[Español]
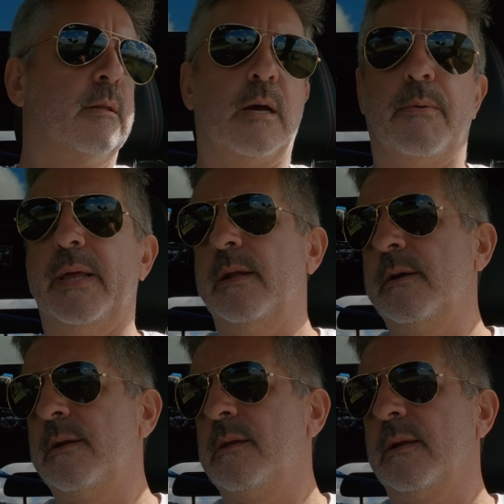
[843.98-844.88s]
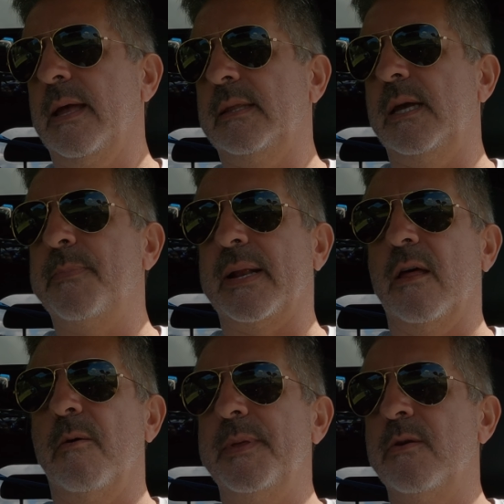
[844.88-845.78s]
A ver, quédate ahí
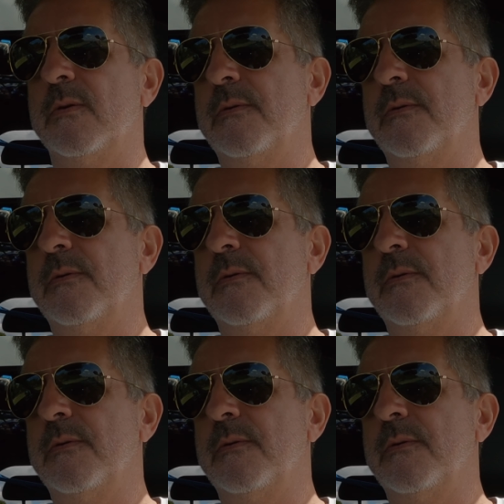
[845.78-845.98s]
parado, mijo.